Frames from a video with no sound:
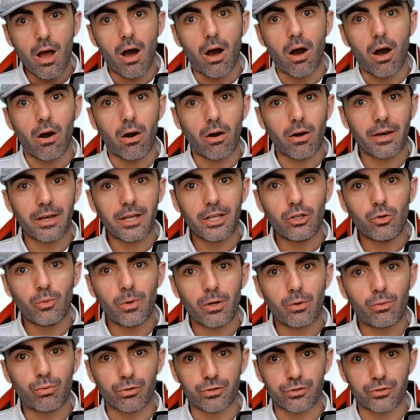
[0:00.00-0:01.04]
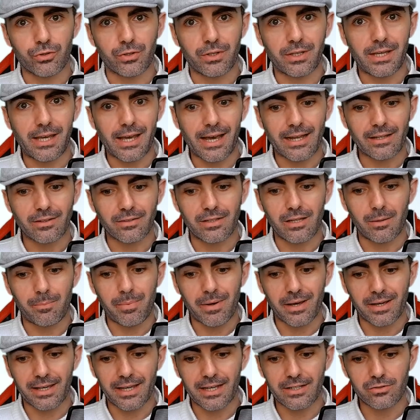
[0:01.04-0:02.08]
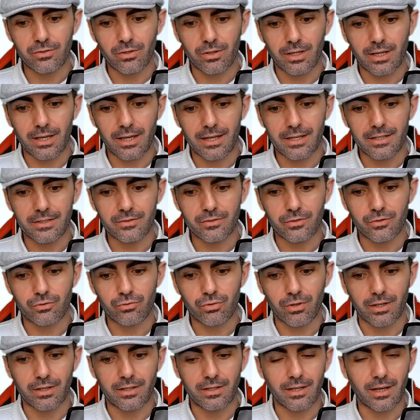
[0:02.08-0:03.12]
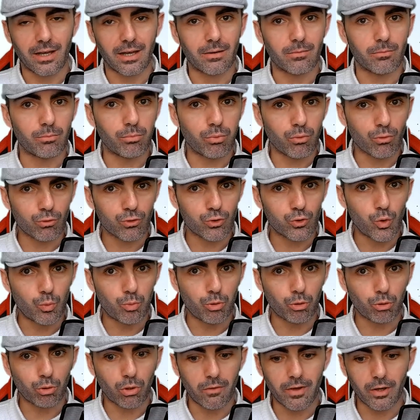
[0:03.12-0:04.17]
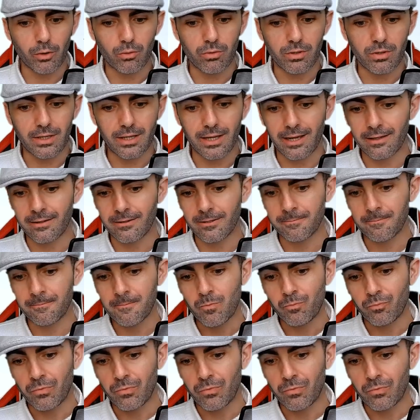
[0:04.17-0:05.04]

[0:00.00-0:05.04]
en réunion 1 course 4, départ 15h15 sur un terrain bon souple 3,4,